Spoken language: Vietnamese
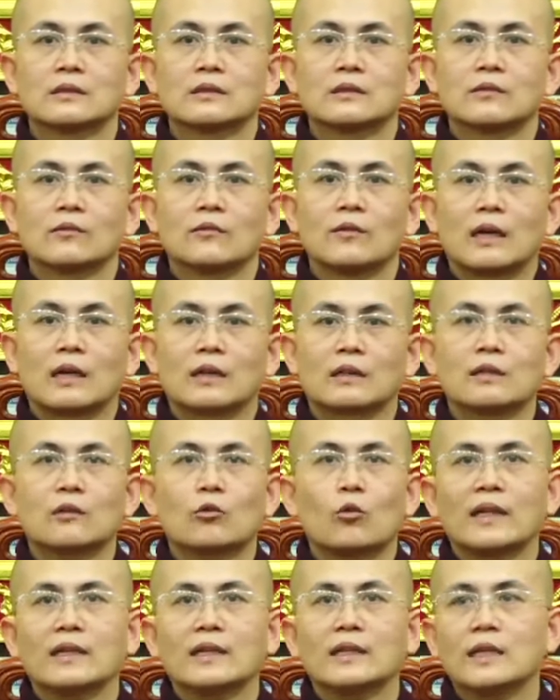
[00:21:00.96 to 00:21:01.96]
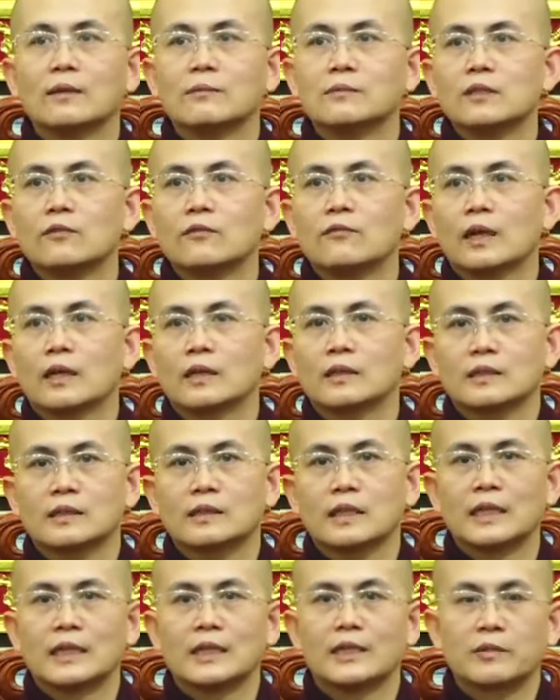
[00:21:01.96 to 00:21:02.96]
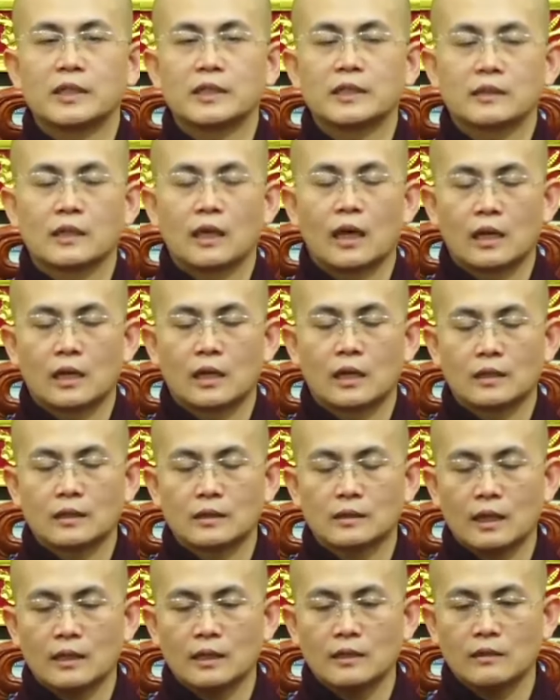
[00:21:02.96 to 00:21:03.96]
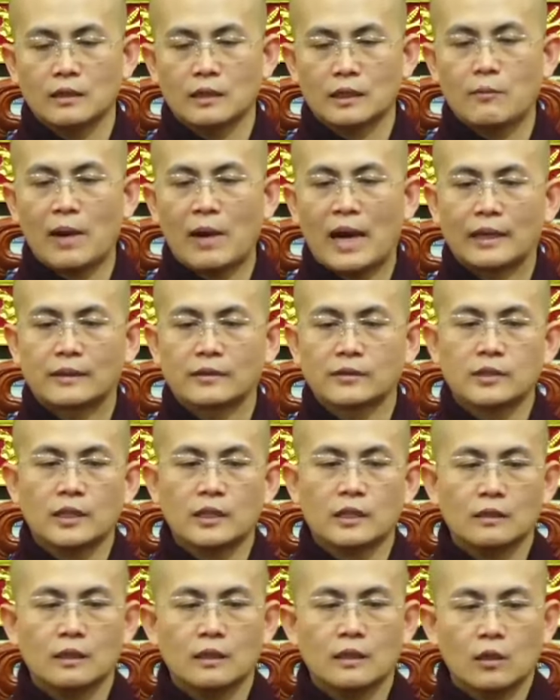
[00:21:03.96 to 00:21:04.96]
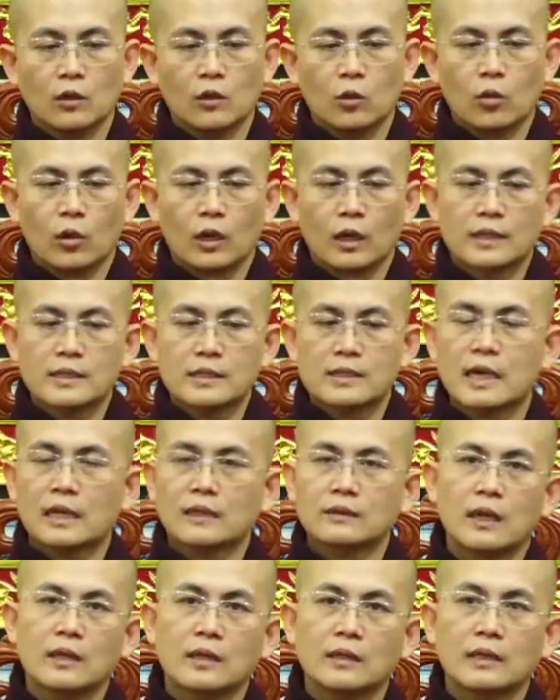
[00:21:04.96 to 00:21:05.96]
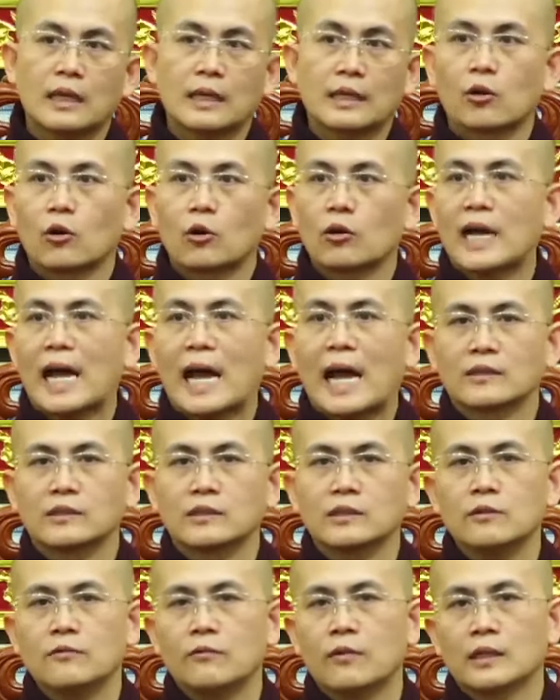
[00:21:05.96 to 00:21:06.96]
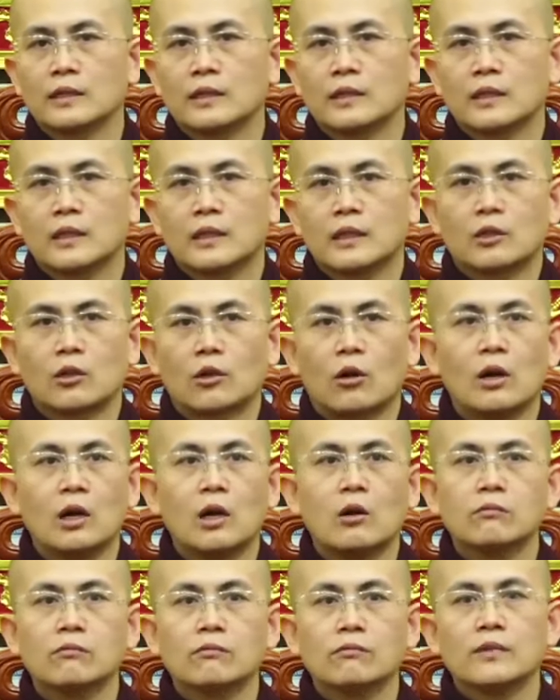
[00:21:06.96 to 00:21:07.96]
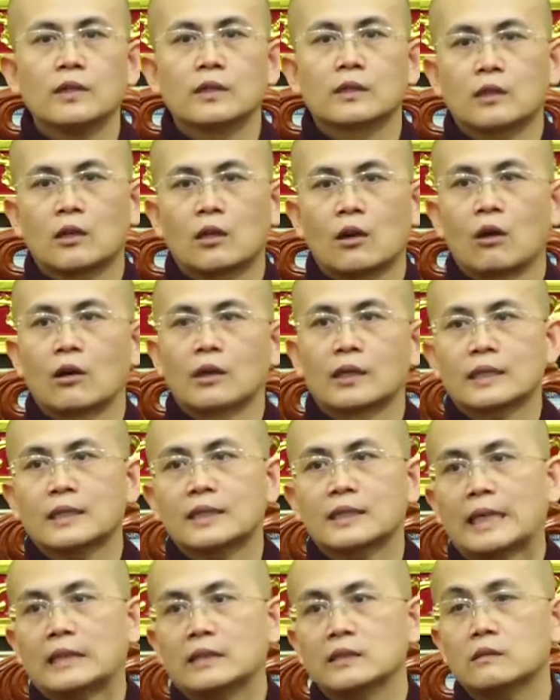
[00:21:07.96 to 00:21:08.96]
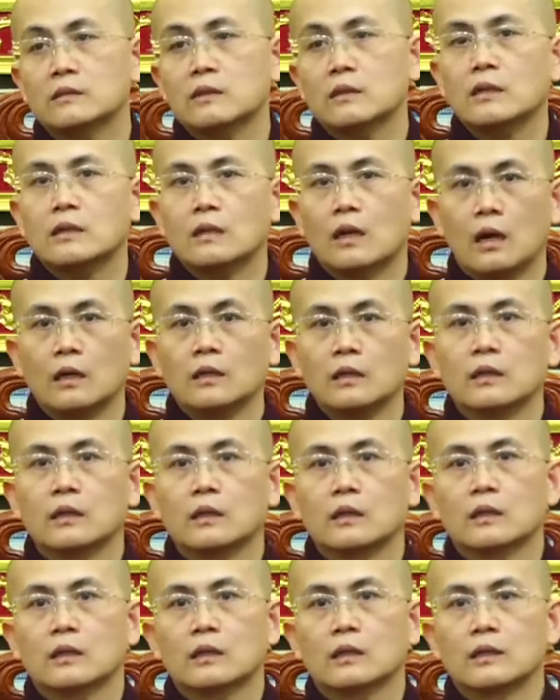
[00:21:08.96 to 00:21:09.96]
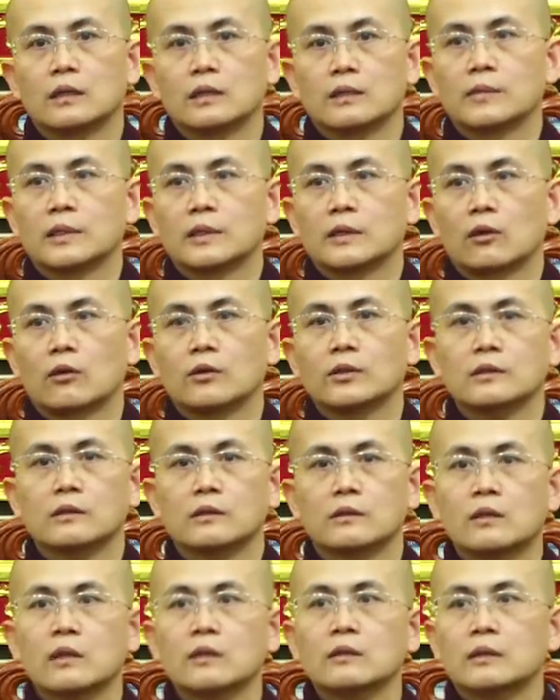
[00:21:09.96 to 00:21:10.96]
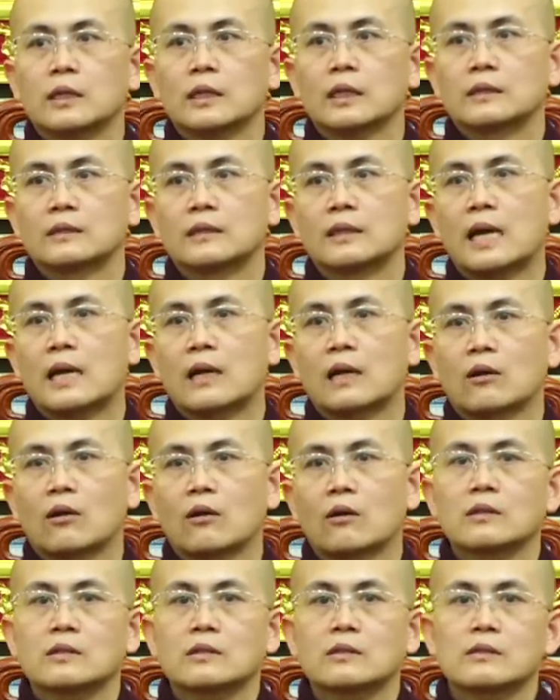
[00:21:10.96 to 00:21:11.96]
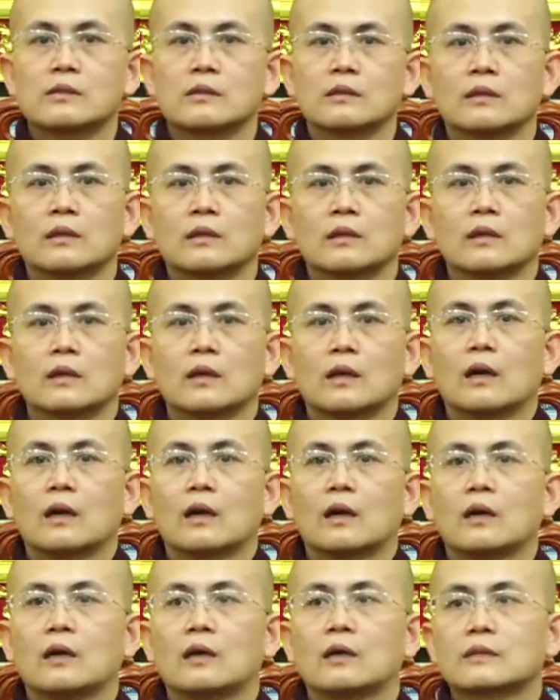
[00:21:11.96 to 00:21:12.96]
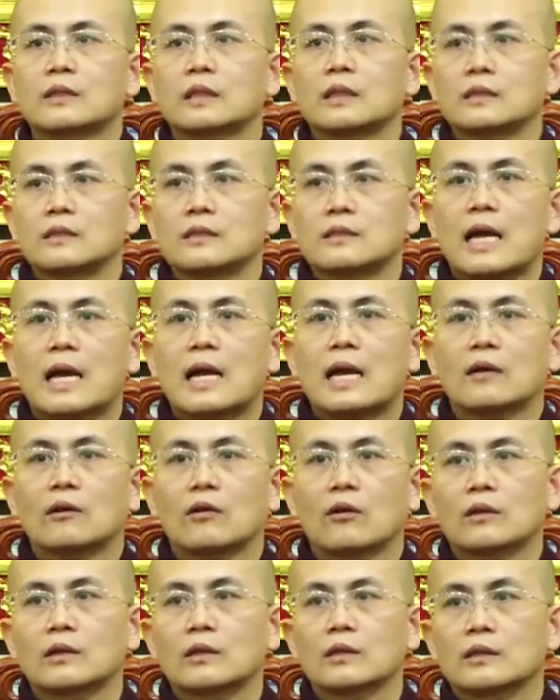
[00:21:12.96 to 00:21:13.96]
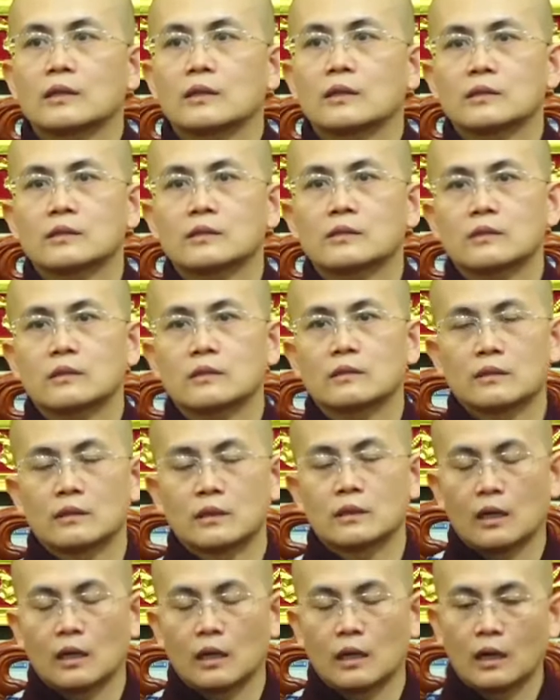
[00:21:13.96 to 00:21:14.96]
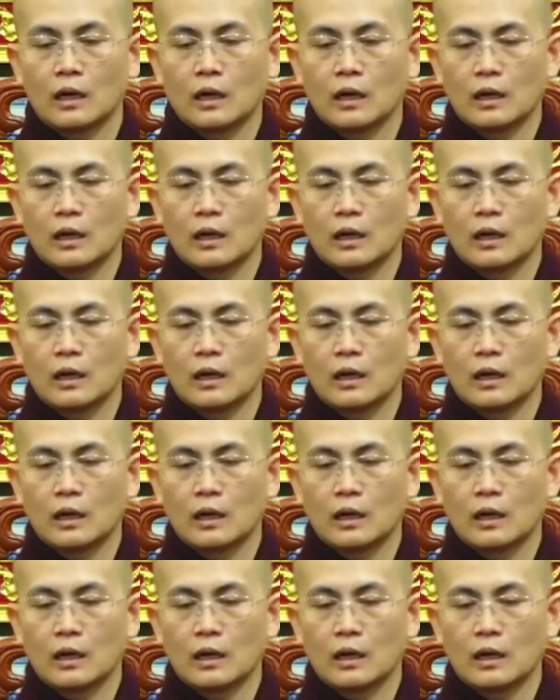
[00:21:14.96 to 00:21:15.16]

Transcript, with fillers: và cứ quán niệm như vậy để mình à, thấy được cái bản chất của cái sắc thân này nó là như vậy nó không vượt khỏi cái tánh chất ấy để mình có sự thức tỉnh ra có sự uh, tỉnh giác có cái sự uh,